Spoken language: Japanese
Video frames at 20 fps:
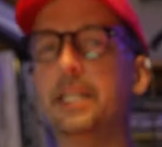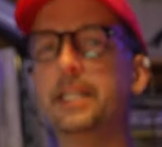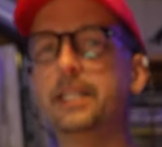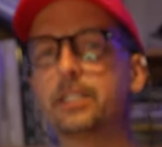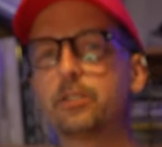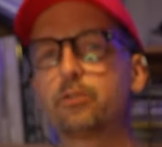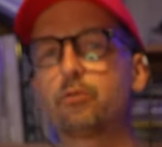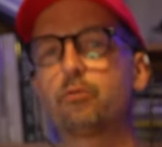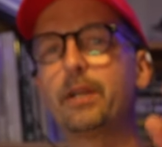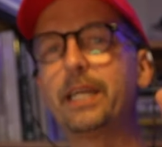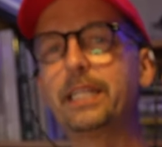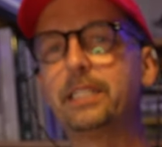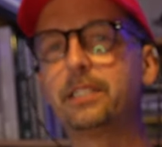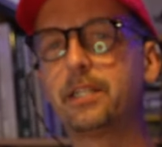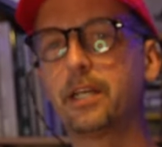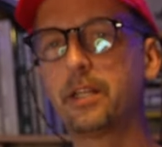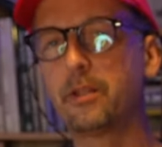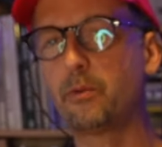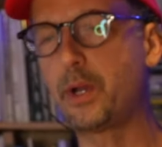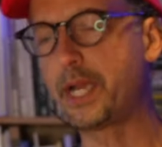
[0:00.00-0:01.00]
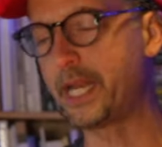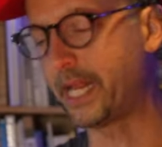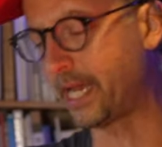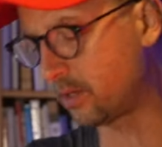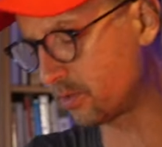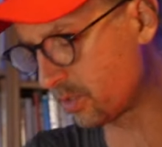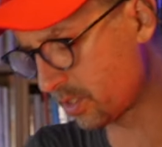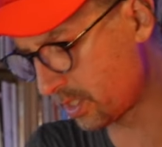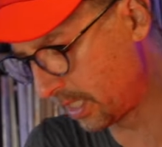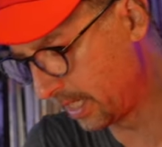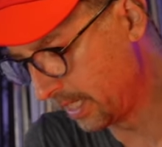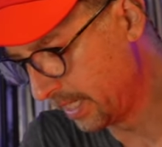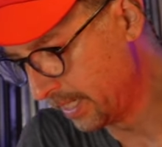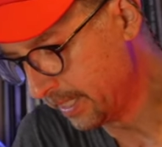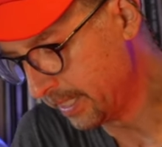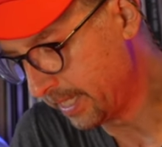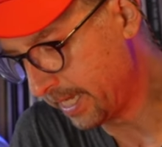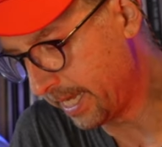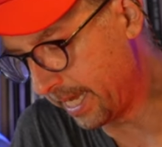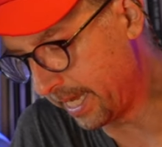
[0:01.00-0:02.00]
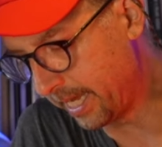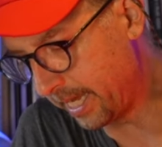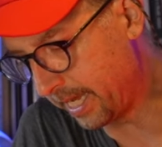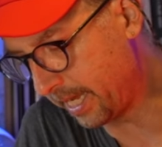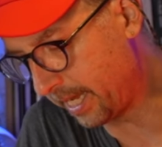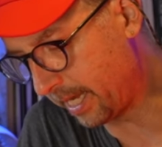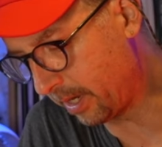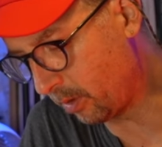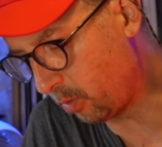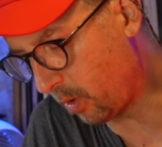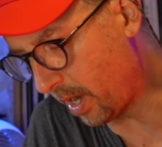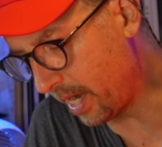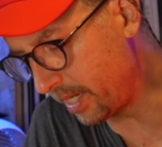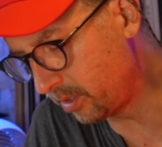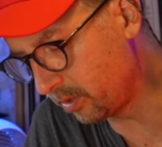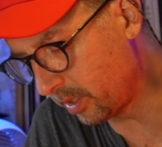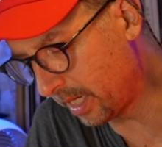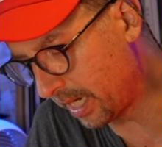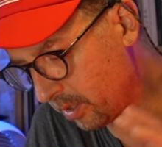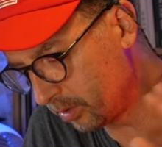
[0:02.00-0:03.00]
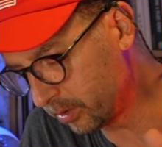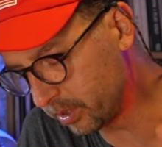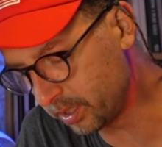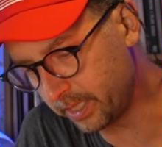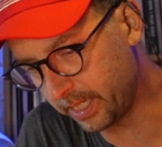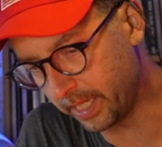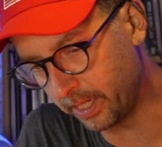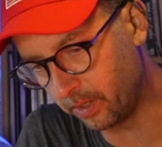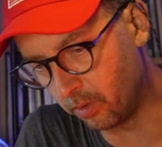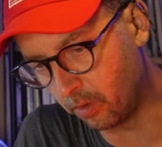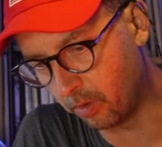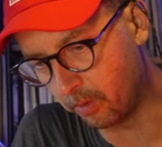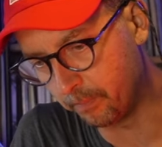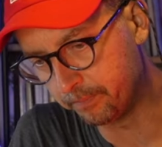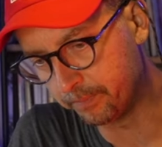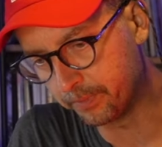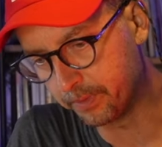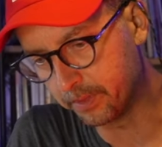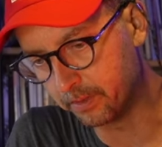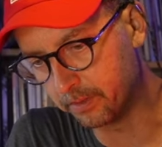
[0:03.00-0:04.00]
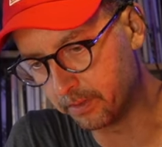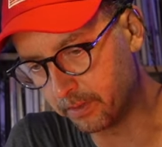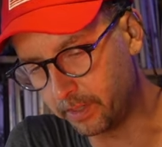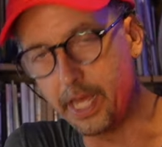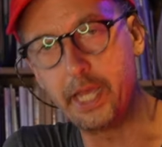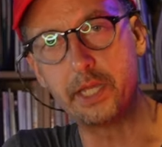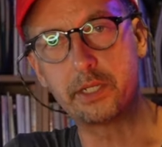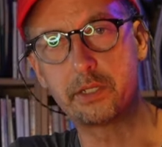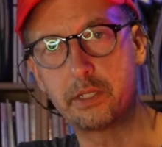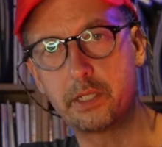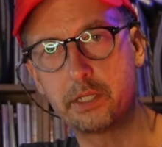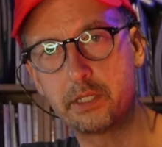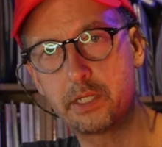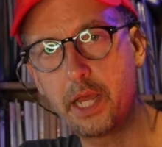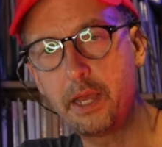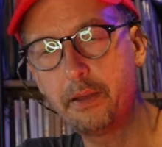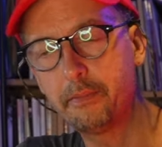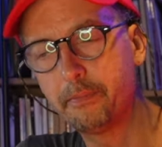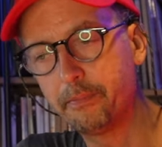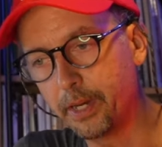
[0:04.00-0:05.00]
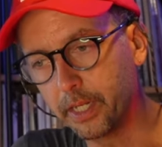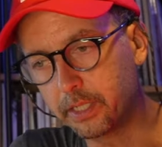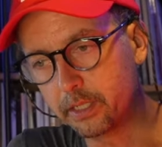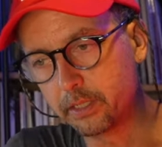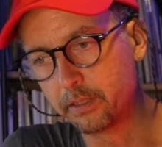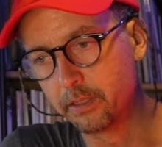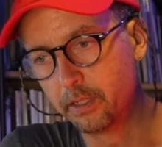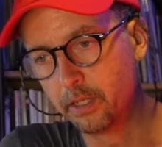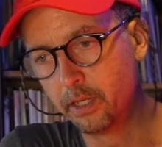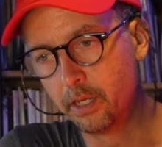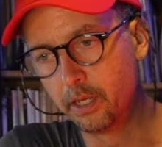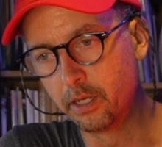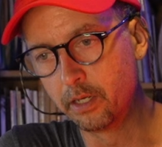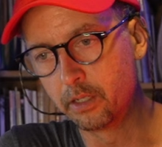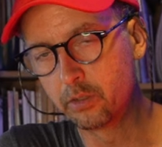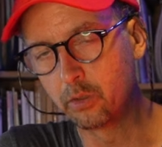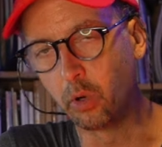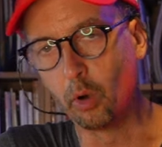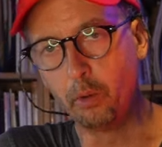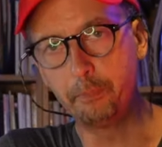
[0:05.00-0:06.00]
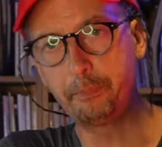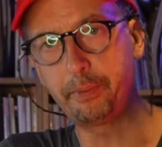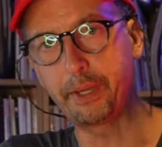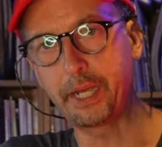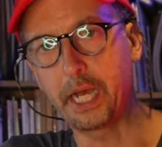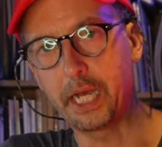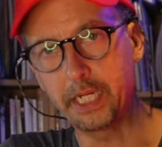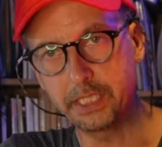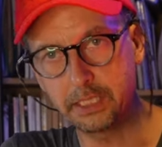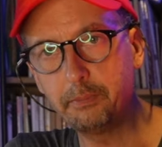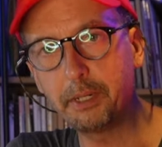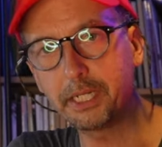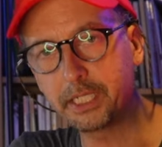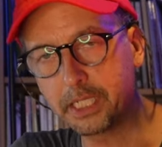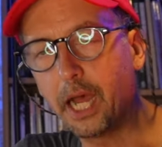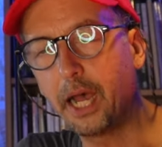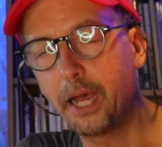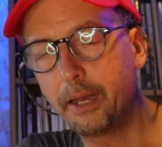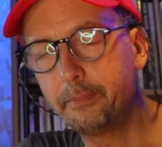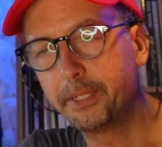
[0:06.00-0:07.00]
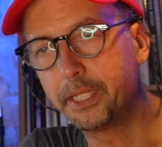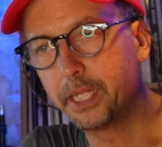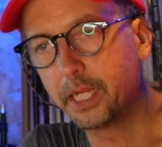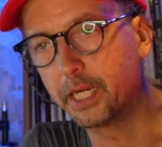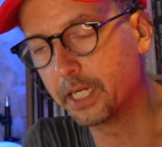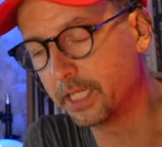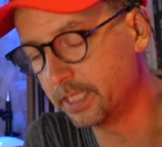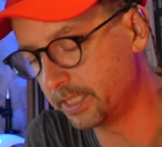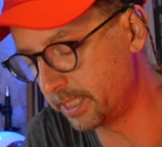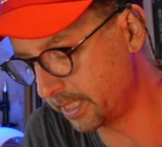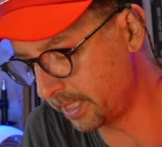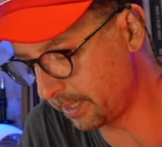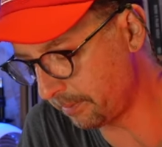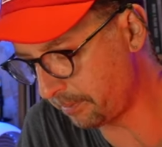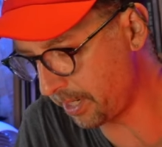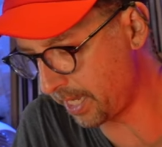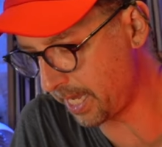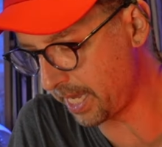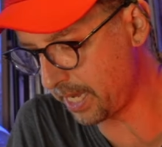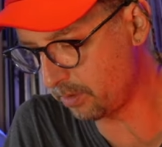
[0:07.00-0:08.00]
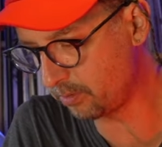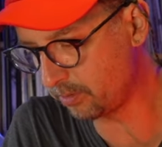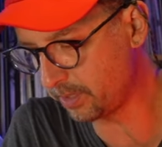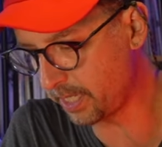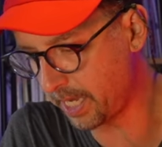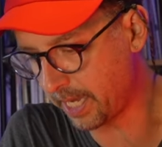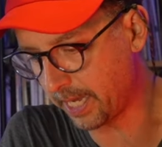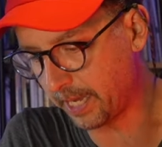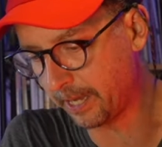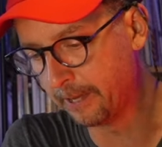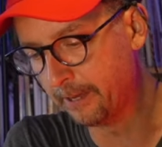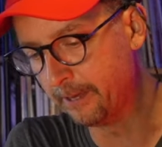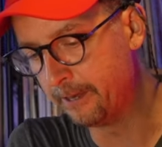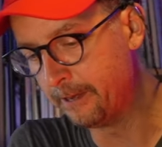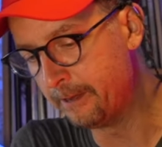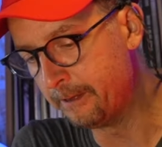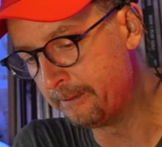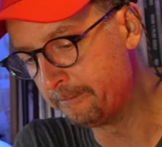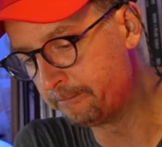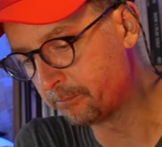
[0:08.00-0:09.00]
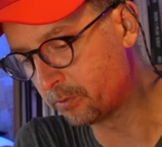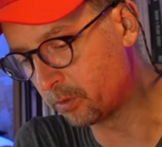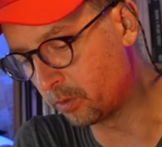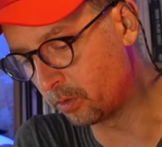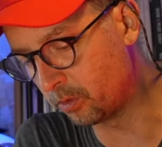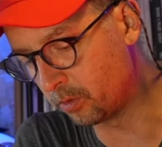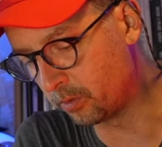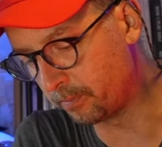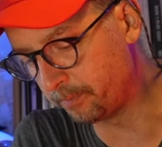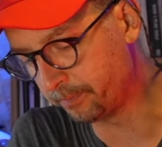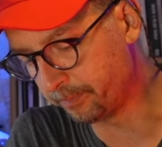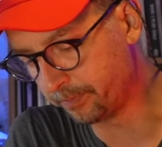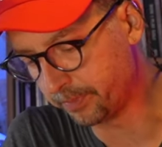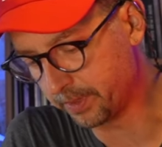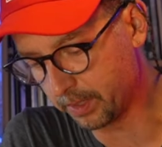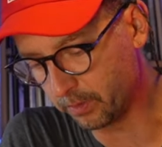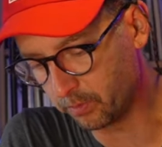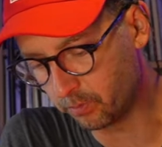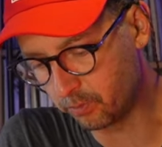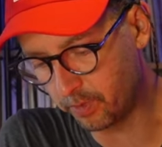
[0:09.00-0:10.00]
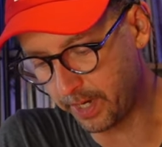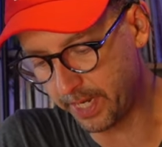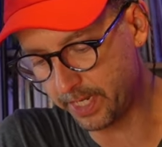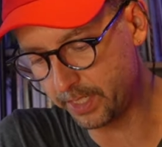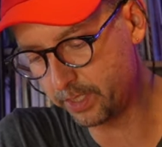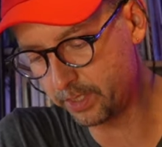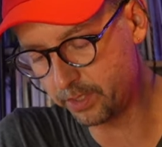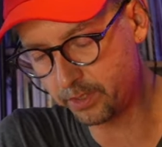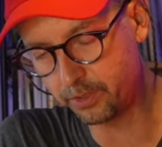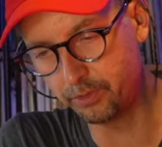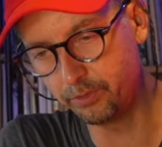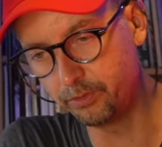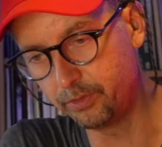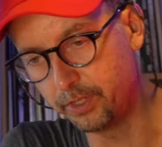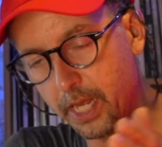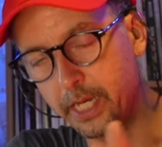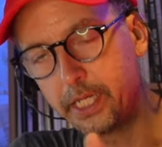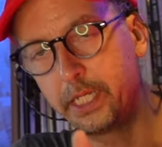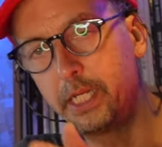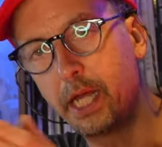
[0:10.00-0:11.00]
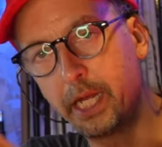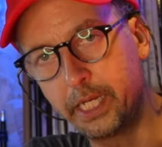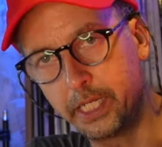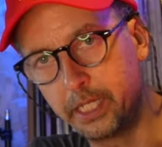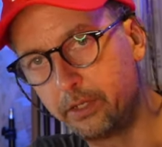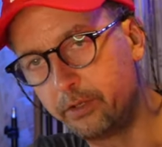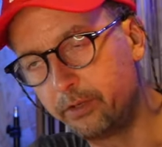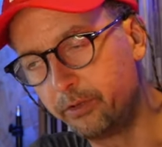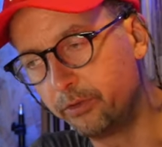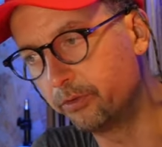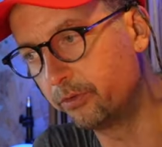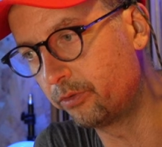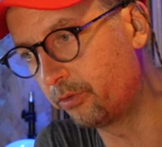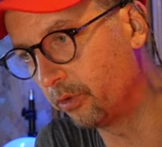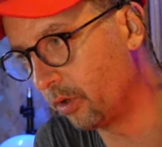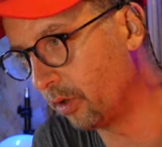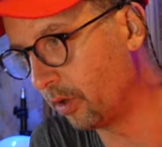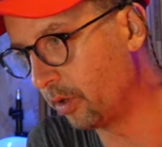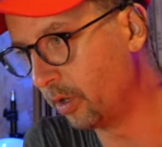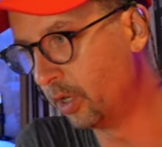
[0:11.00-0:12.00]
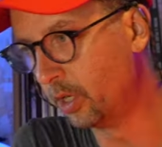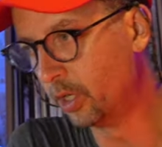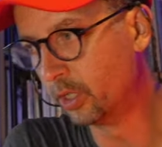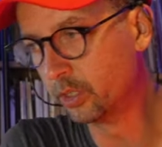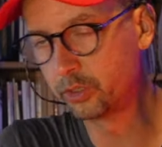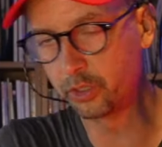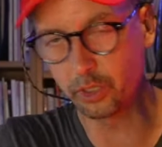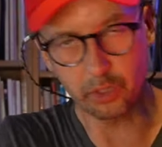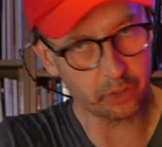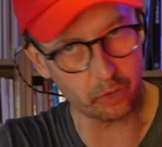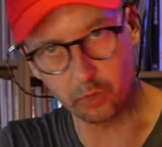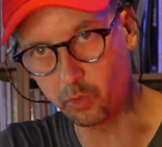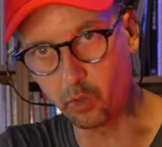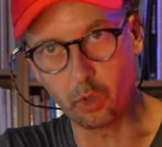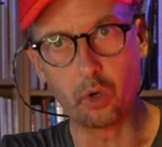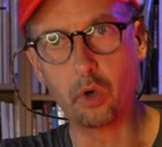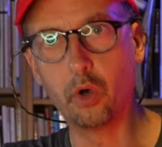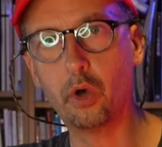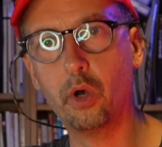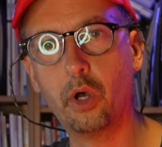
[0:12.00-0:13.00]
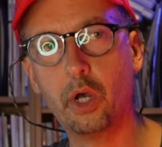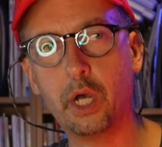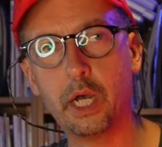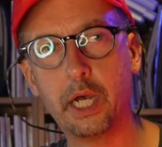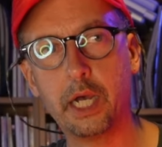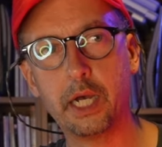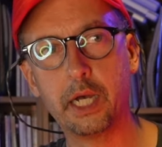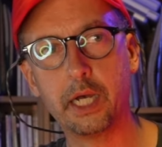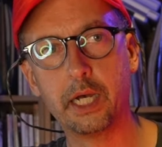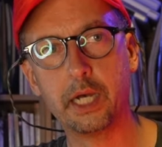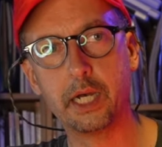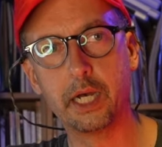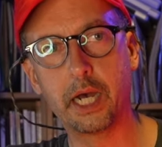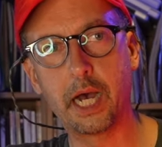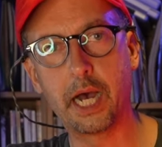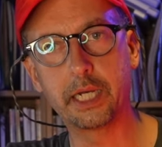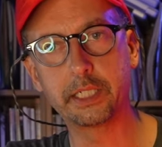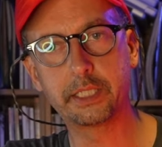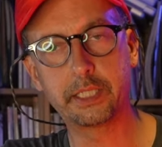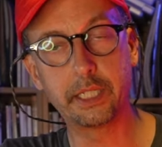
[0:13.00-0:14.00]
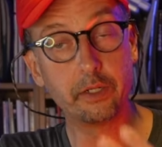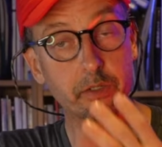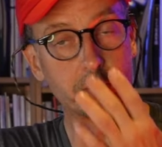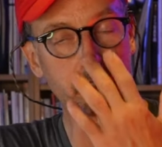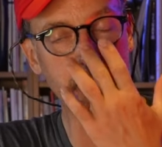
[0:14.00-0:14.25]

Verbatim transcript: in this race to the White House? えー、ホワイトハウスへのレースですね。まあ、コンペが始まったみたいな感じ。やっぱり英語で、この race to 何々っていうと、ちょっとこう、焦る